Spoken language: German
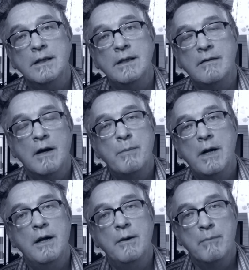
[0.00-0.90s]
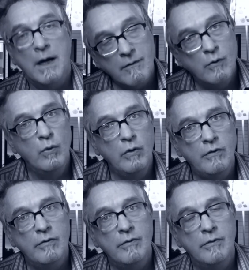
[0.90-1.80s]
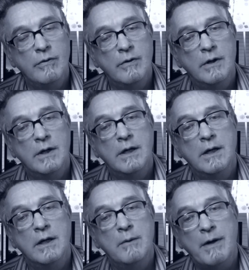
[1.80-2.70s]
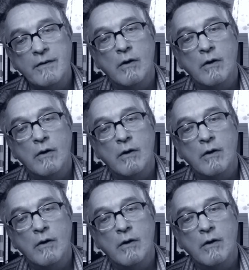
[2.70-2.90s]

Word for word: Ich sag mal, macht's gut, passt